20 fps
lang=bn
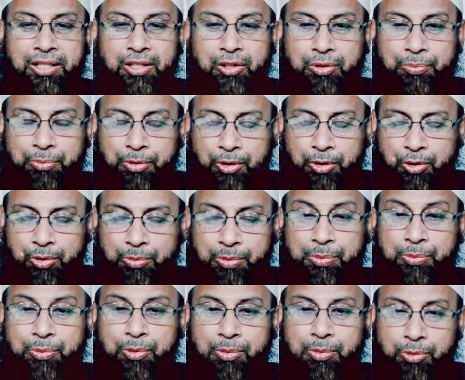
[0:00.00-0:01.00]
পরে তোমার
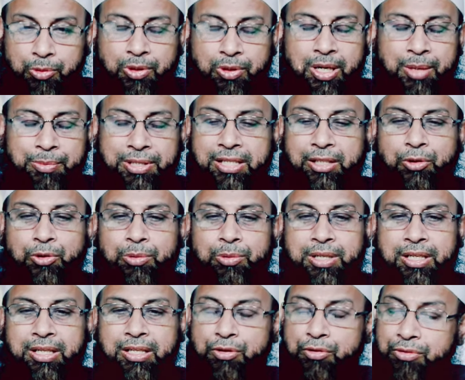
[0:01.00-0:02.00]
প্রভুর নামে যিনি
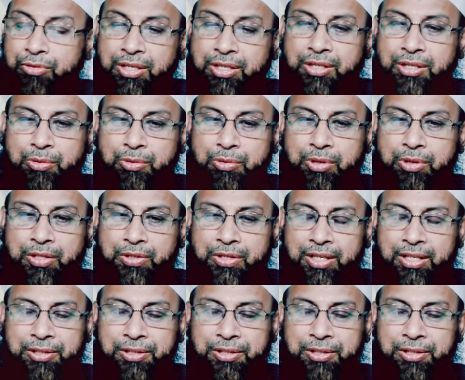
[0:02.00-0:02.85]
তোমাকে সৃষ্টি করেছেন